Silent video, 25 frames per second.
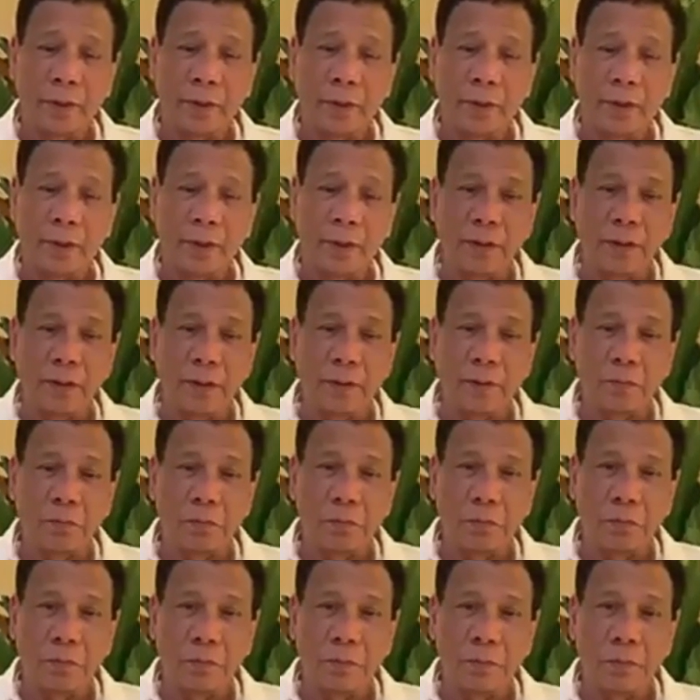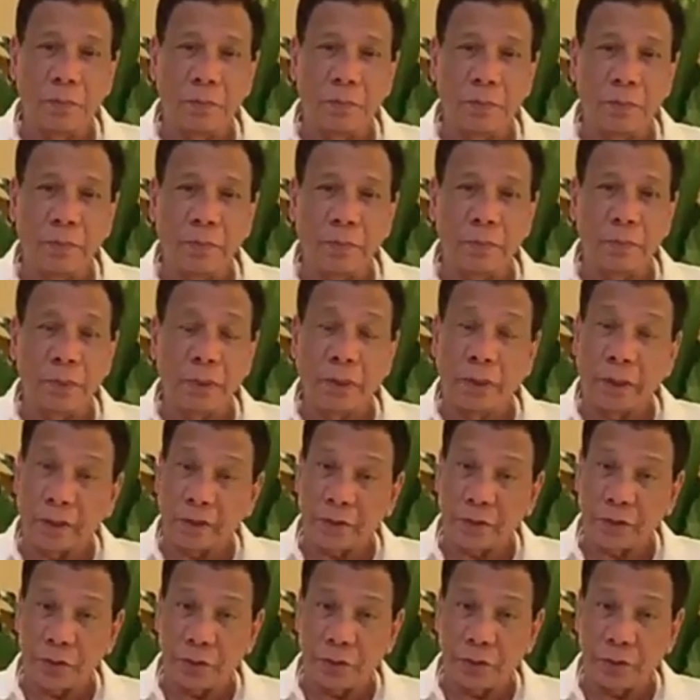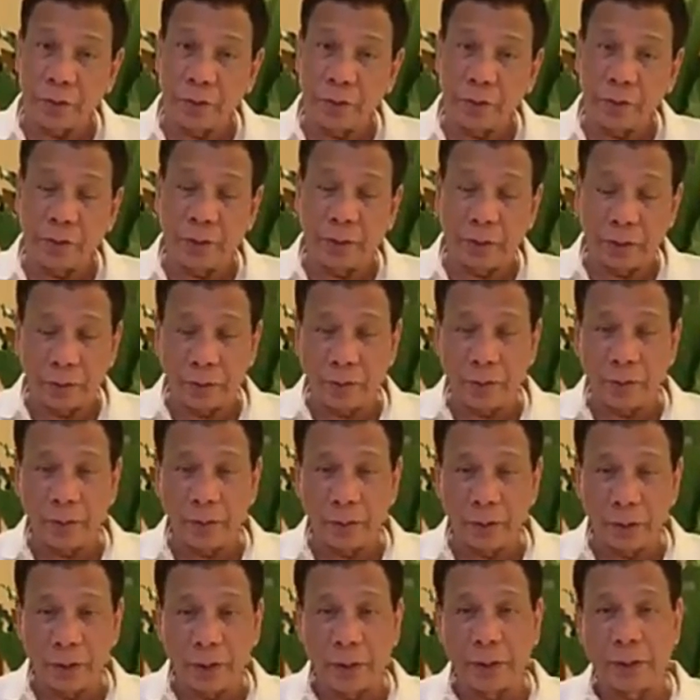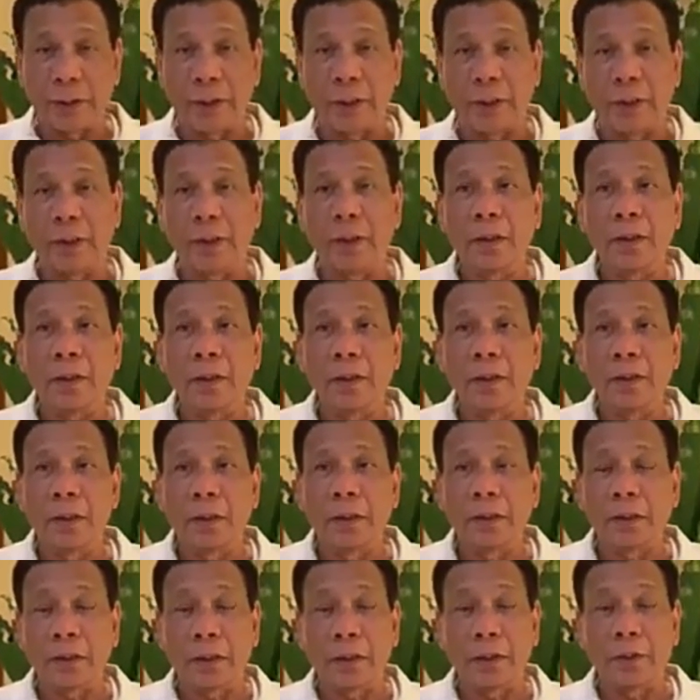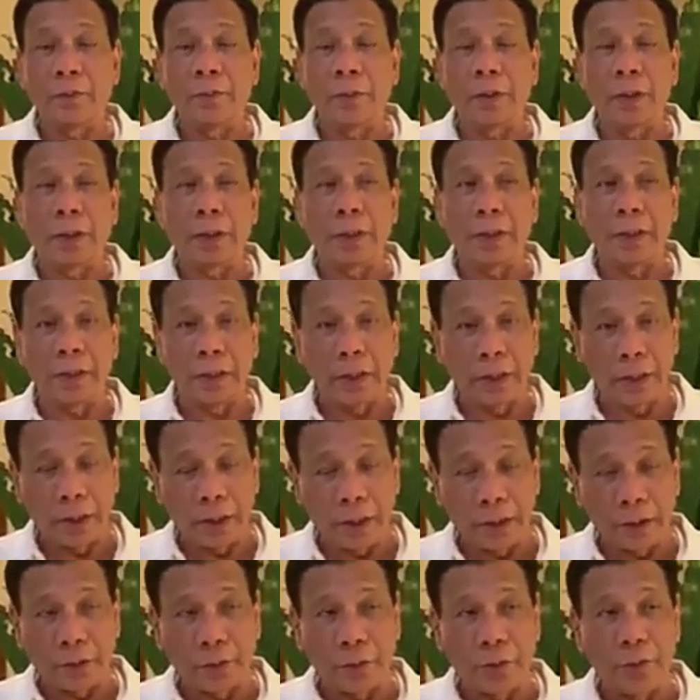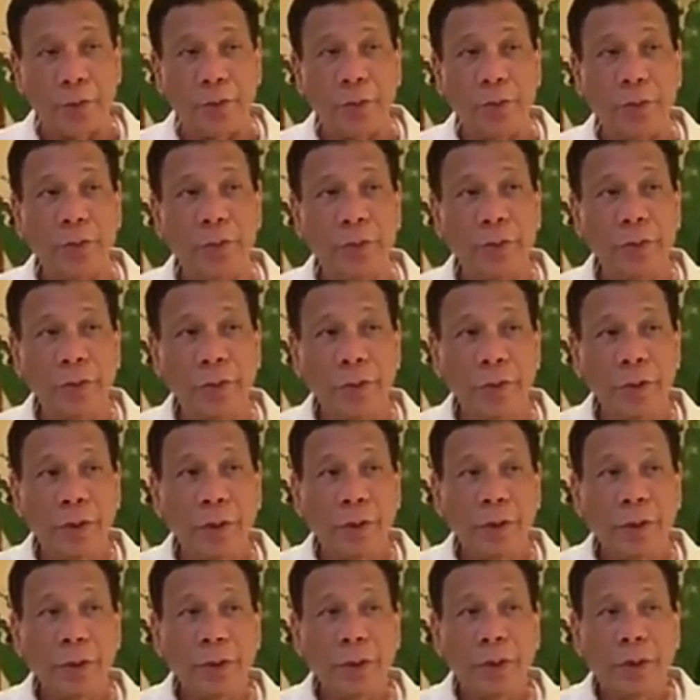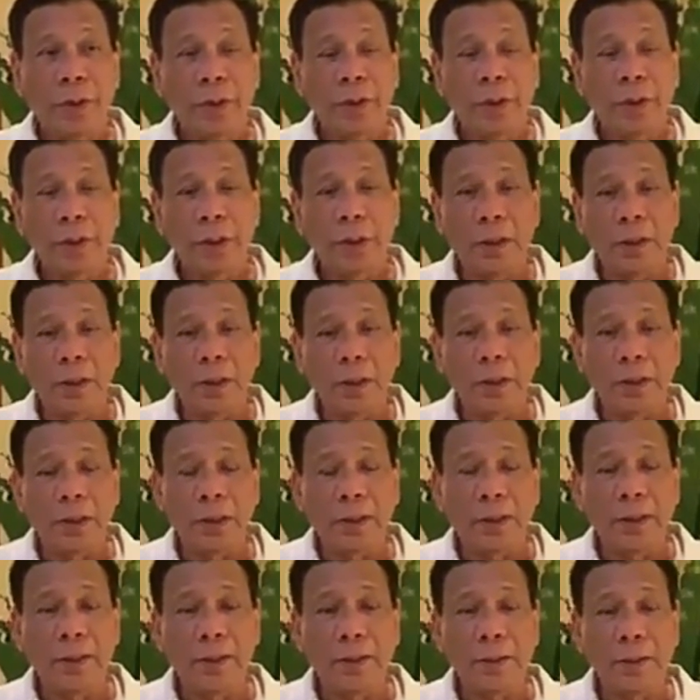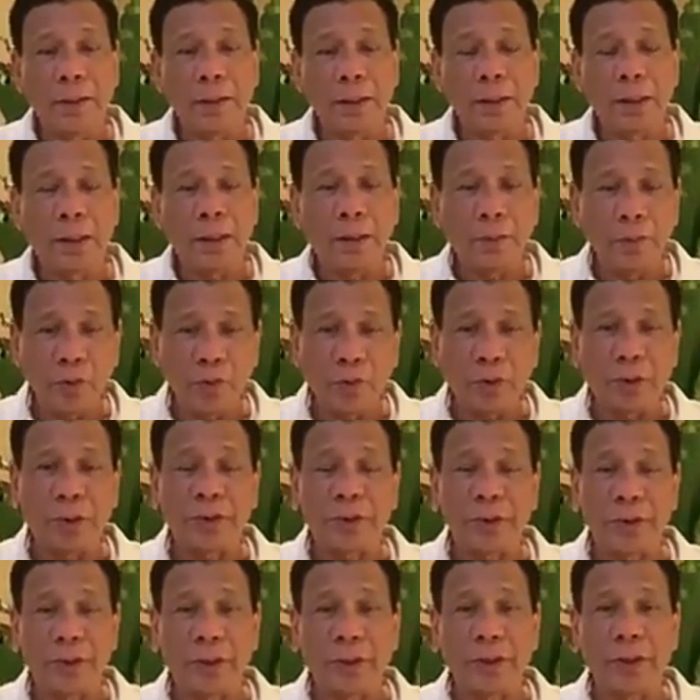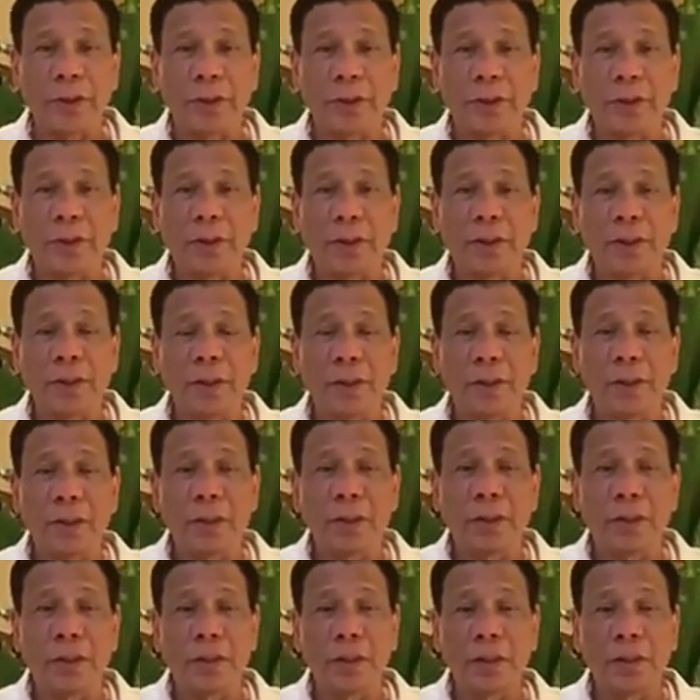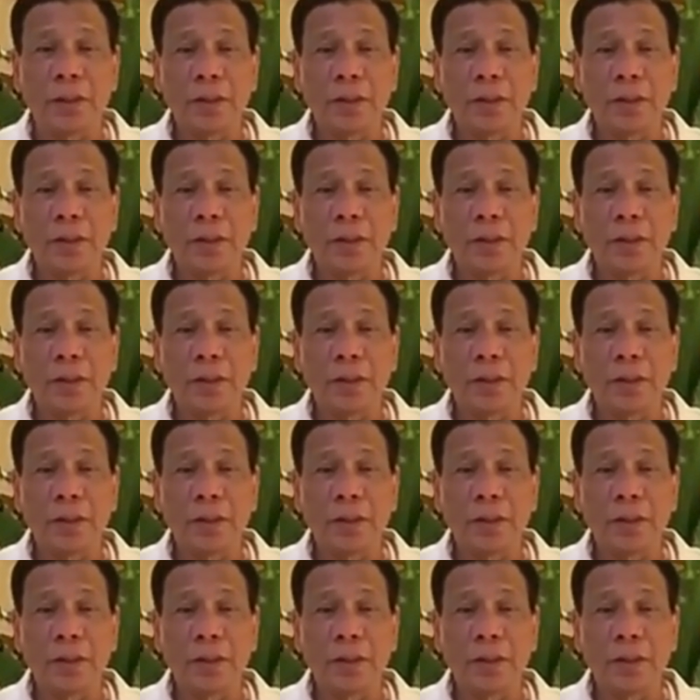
uh, election ngayon, dadating at yung mga kandidato. Uh, alam mo kasi, uh,